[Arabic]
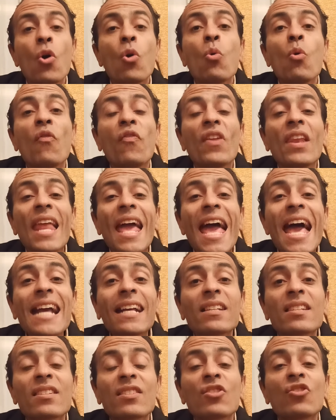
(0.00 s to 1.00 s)
وفي
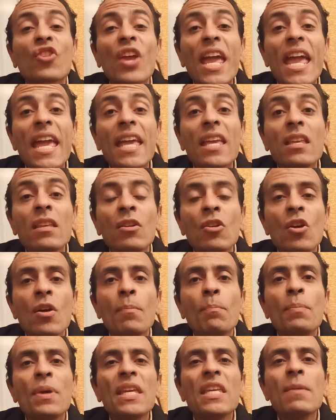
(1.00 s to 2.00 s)
الاكس راي
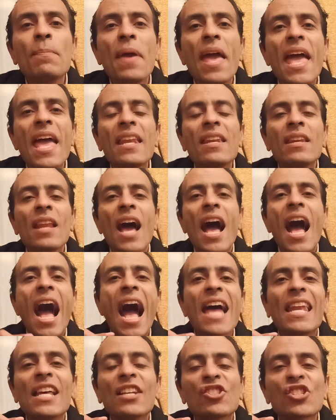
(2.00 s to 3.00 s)
بيبان
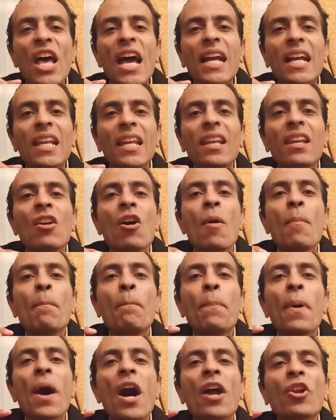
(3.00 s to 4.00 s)
على شكل
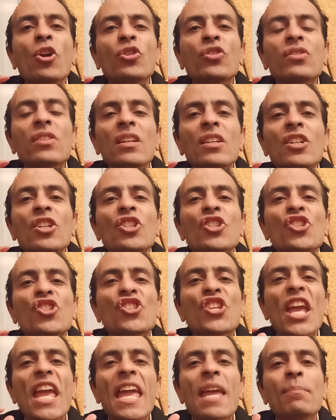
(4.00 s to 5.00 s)
باروت
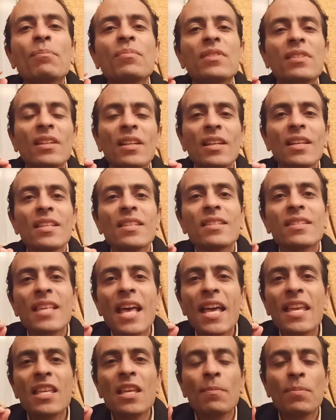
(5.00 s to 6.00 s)
شيبد
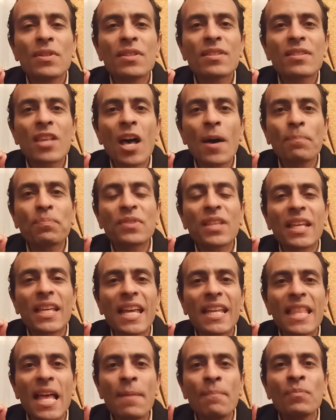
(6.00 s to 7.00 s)
زي بالظبط
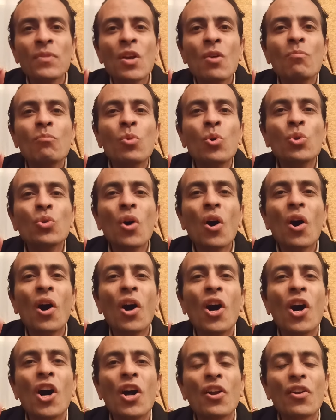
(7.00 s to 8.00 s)
كده
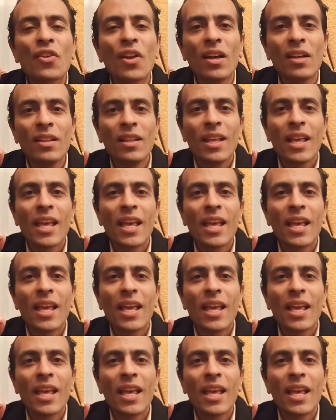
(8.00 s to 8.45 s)
منقار